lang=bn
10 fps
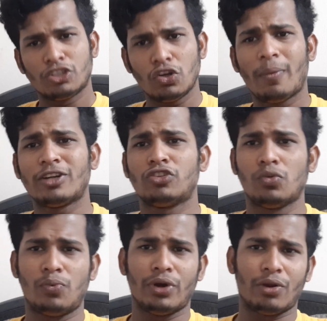সবার জন্য
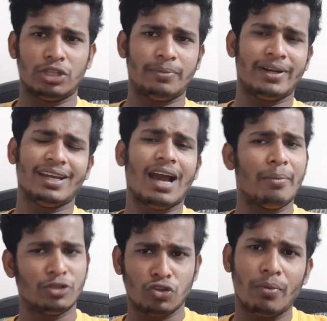উপকার হতে পারে
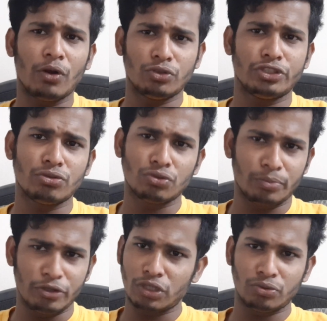আমি সবার উদ্দেশ্যে কোনো
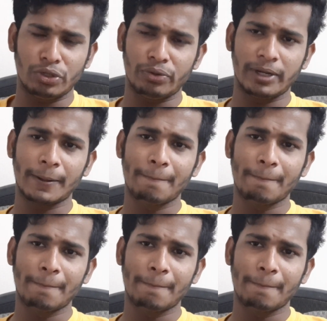ভিডিওটা তৈরি করি